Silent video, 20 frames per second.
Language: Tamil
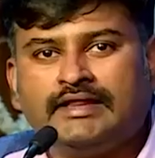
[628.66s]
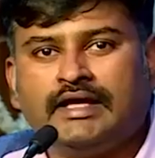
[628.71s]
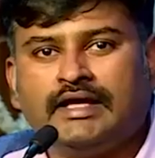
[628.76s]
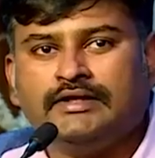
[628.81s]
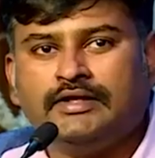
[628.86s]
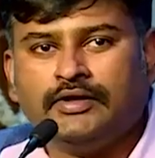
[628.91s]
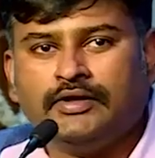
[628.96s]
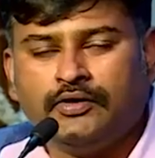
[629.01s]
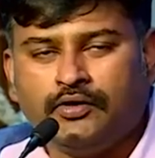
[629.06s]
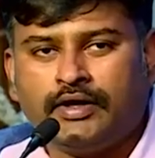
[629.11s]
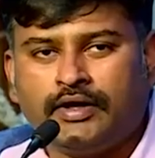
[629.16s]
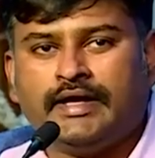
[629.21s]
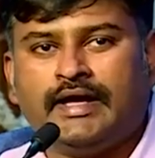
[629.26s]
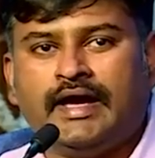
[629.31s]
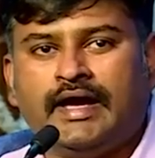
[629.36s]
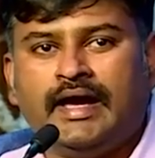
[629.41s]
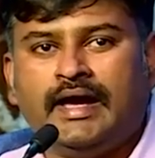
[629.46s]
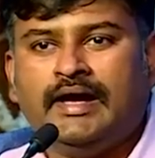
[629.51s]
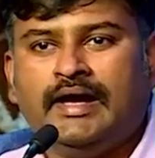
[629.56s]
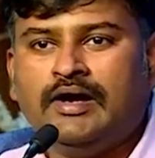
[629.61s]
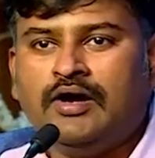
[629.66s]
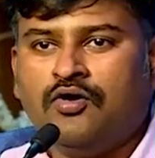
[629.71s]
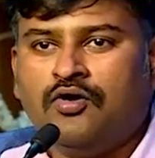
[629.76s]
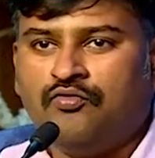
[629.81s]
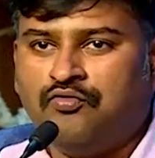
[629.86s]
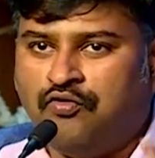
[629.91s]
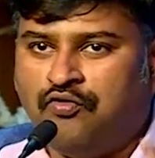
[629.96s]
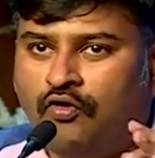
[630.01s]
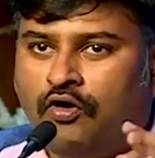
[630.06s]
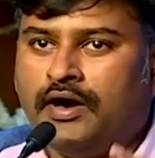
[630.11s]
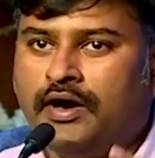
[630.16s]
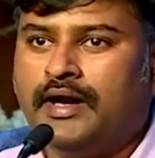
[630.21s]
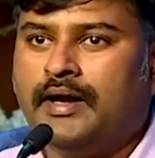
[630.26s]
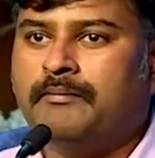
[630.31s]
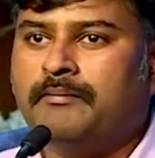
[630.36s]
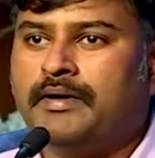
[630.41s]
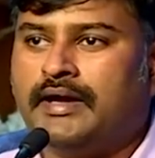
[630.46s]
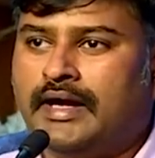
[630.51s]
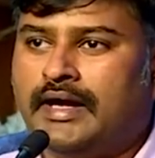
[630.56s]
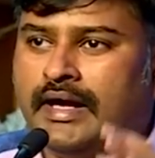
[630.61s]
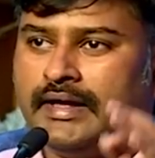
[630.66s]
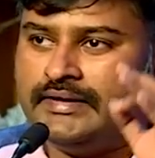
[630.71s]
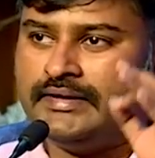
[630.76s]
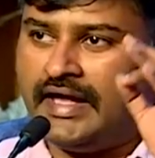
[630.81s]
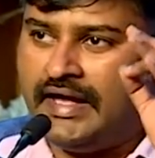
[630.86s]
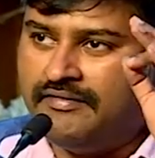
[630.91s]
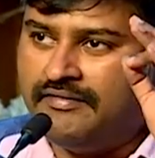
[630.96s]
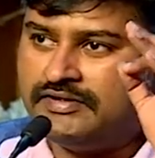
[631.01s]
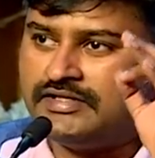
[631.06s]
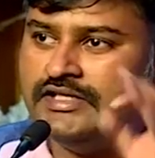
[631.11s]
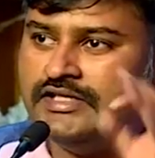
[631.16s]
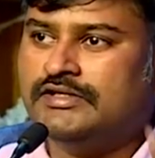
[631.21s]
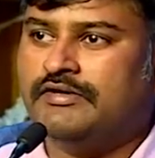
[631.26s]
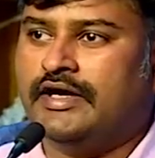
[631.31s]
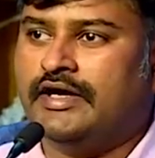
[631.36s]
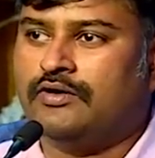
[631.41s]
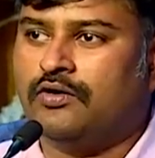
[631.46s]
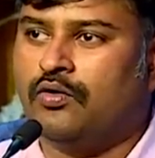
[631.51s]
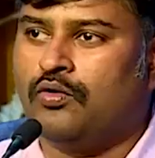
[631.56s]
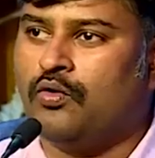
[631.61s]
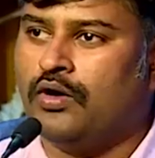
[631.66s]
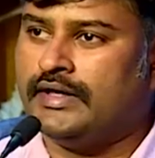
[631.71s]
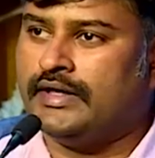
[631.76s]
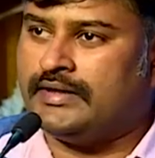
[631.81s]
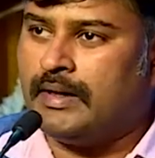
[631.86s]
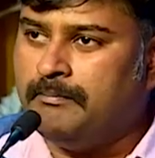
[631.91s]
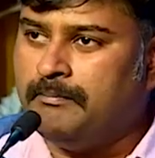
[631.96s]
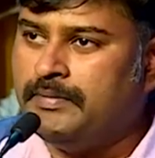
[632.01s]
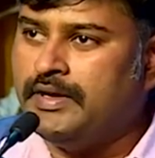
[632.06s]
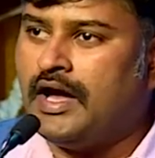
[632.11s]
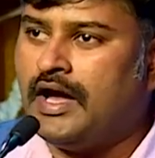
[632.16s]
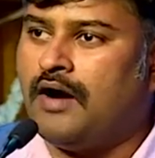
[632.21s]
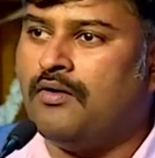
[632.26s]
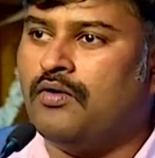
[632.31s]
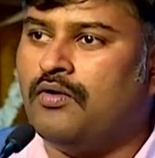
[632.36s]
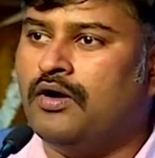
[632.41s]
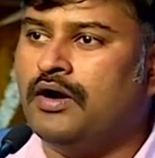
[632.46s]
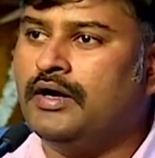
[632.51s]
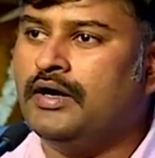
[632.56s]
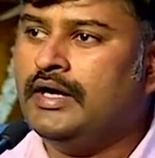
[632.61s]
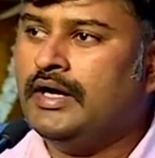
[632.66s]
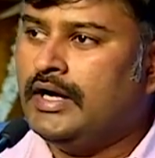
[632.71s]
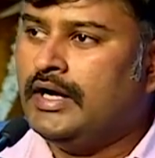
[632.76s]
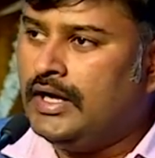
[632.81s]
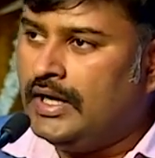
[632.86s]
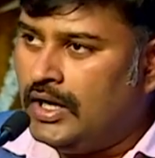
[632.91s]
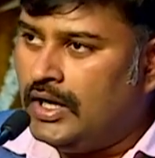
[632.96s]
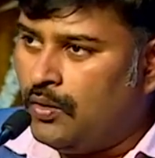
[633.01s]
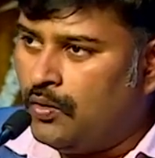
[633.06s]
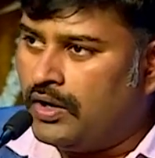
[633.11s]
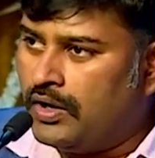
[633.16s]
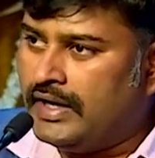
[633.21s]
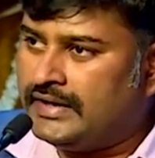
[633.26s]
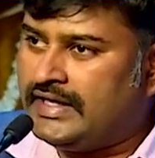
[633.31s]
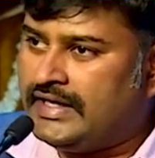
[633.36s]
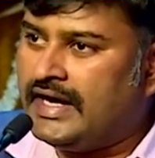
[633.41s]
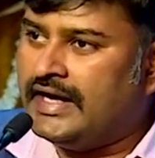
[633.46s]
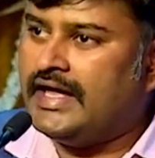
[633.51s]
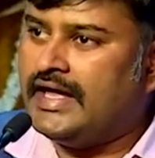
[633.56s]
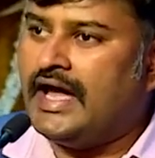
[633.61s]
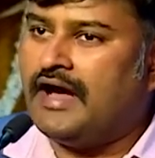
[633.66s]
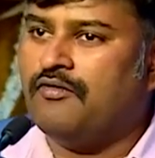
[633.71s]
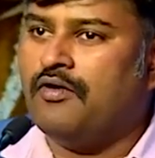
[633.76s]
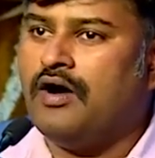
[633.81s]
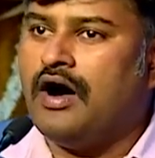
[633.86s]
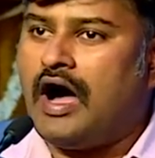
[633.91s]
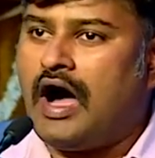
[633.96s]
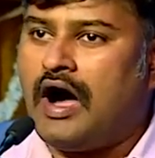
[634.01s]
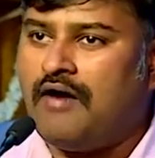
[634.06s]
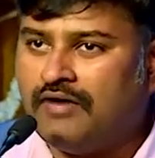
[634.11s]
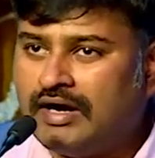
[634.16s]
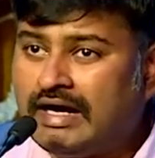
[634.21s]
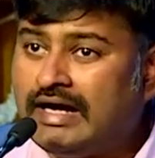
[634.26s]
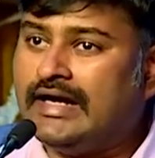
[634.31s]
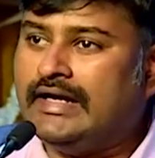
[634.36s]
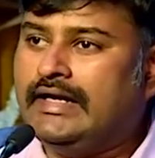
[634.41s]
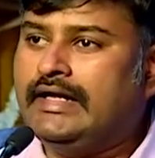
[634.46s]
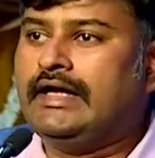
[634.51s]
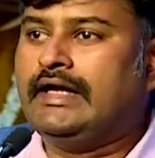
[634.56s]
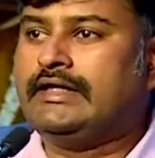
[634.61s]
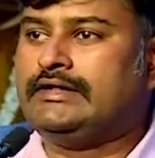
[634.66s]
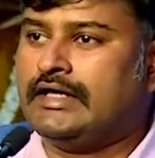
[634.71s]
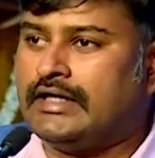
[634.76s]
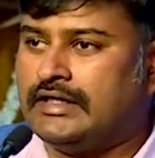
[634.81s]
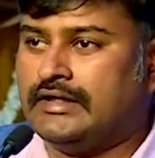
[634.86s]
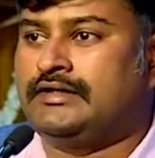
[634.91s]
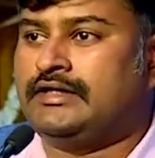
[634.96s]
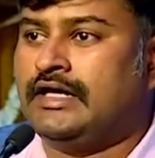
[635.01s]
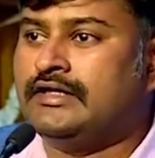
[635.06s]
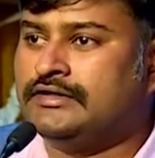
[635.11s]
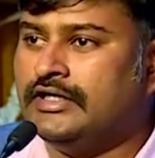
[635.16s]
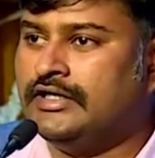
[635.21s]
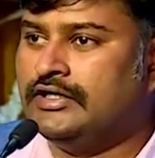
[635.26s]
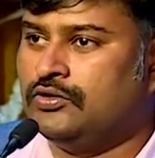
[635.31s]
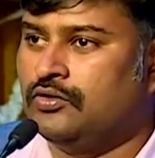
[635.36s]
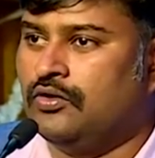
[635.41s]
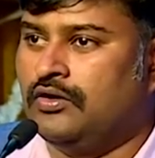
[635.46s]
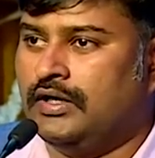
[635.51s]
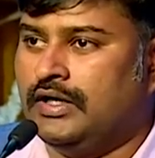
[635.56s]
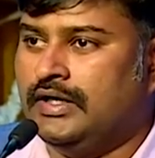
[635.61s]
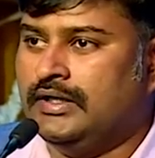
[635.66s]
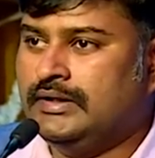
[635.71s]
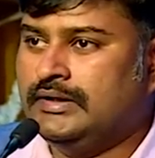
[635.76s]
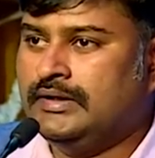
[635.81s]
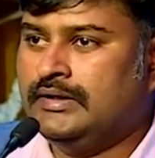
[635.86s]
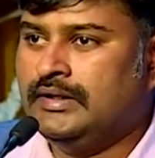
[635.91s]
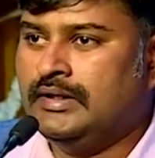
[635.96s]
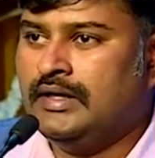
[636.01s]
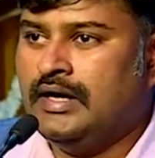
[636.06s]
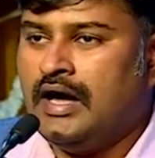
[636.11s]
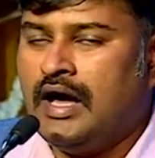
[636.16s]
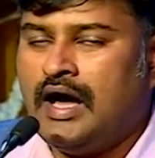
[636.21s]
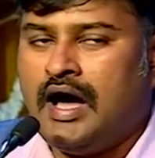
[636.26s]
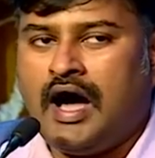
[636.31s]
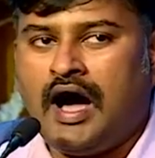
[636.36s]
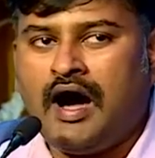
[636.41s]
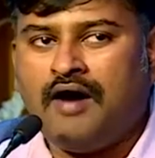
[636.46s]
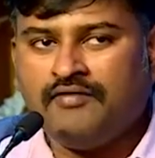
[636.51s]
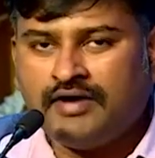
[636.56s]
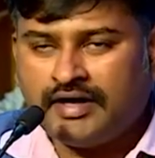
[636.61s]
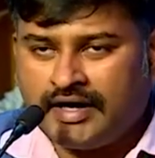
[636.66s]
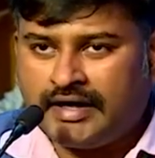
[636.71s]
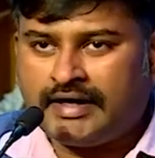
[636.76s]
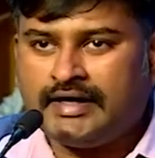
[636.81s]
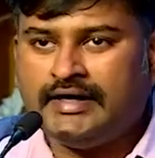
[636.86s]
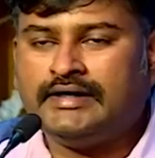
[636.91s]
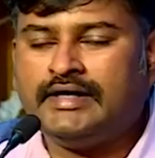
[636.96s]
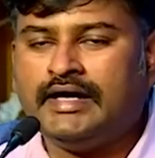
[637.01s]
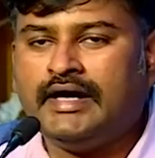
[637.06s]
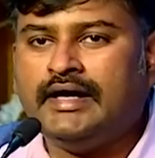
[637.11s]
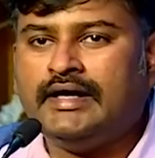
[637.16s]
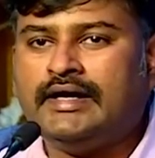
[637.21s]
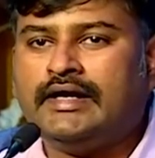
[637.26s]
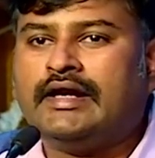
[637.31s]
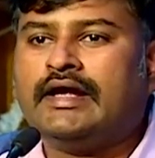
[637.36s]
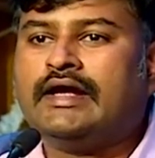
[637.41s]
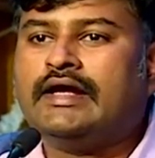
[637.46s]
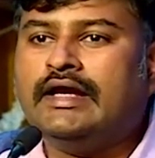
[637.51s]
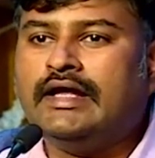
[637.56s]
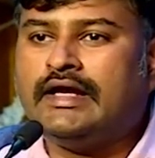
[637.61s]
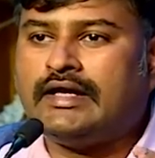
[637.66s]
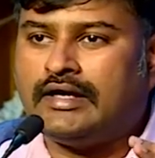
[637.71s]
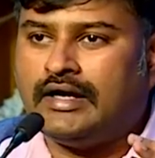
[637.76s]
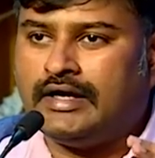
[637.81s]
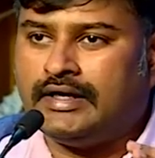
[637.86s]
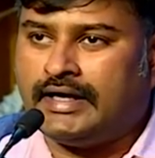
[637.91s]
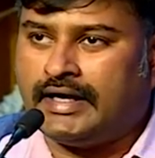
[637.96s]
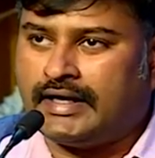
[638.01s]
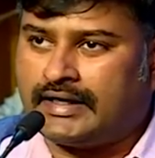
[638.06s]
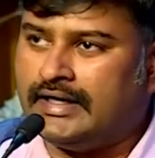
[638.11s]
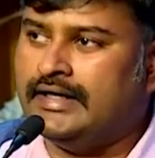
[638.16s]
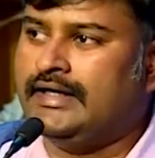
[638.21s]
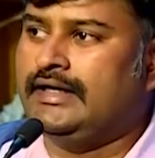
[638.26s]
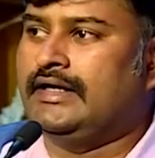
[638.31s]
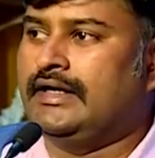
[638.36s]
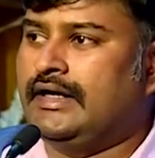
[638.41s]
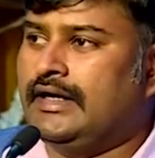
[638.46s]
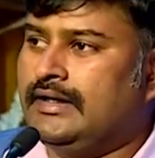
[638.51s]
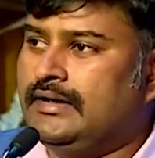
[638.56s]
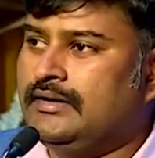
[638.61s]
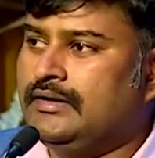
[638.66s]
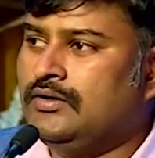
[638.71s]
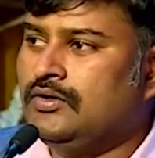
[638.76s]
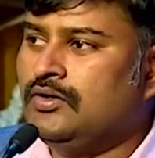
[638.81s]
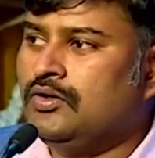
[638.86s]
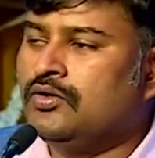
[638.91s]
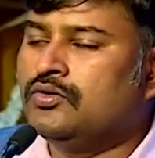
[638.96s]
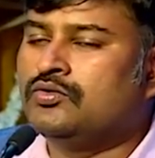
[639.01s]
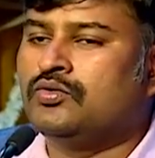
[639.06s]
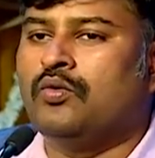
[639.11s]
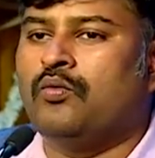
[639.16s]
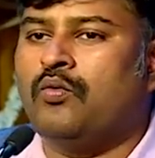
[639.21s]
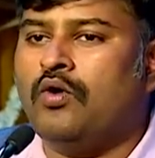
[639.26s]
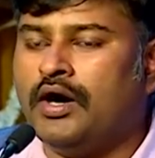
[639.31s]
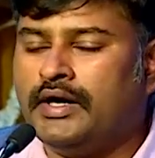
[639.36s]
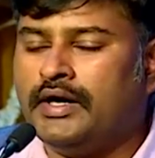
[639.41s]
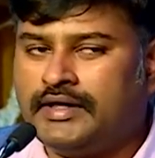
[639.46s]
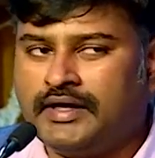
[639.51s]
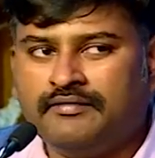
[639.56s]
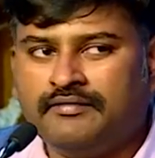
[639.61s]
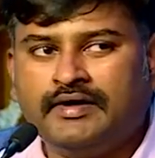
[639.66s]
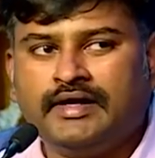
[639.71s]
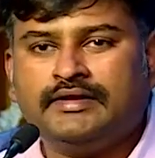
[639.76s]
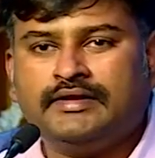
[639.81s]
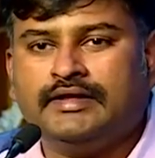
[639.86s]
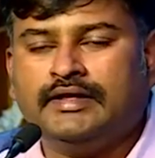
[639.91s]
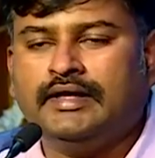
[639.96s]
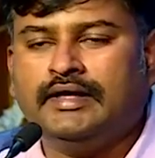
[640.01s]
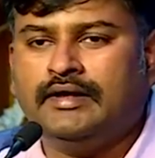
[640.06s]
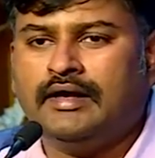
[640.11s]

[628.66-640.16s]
தந்தையோடைய ஃபோன் நம்பரை தயவு செஞ்சு வாங்கிக்கோங்க உங்கள் தம்பியாவோ இல்லை உங்கள் தங்கையாவோ அவங்கள நீங்கள் தத் தத்தெடுத்துக்கோங்க அவங்கக்கிட்ட ரெகுலர் காண்டாக்டில் இருங்க ஸோ வாட் எவர் தி